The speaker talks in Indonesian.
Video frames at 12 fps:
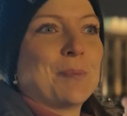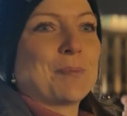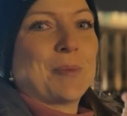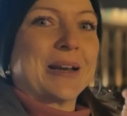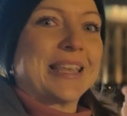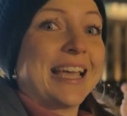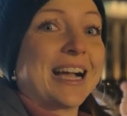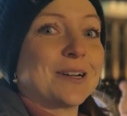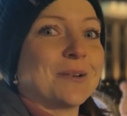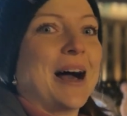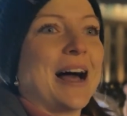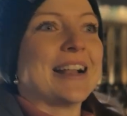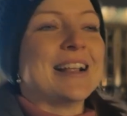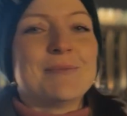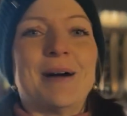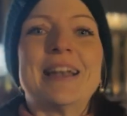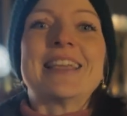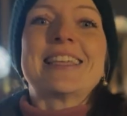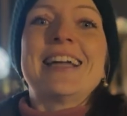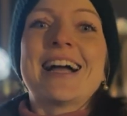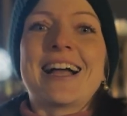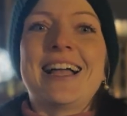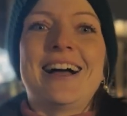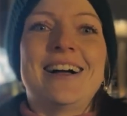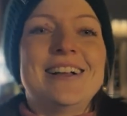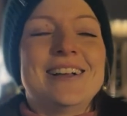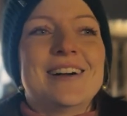pergi keluar baliknya kayak